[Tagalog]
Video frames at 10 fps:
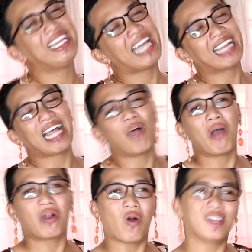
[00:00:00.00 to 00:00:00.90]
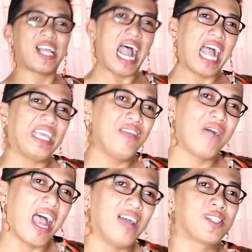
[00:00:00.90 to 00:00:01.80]
itatawag ko sa aking
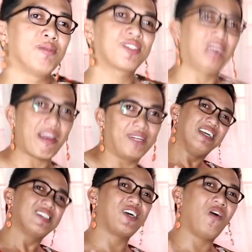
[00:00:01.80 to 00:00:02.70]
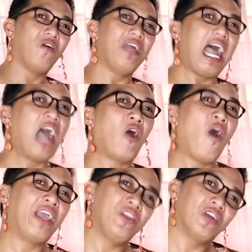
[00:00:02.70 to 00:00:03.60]
mga subscribers. So, ako ang